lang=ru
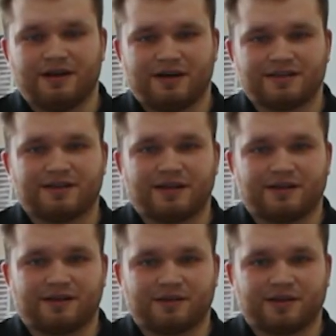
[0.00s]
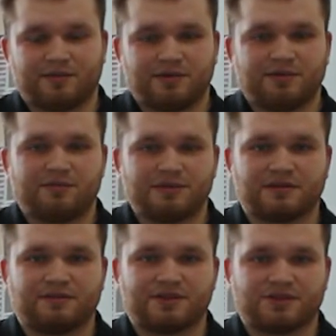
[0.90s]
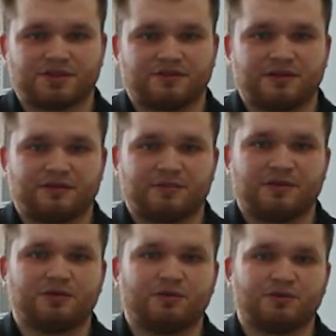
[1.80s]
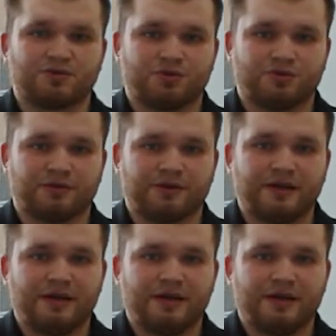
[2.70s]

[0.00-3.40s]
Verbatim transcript: Озарение – это первая мысль, возникшая в голове молодого ученого,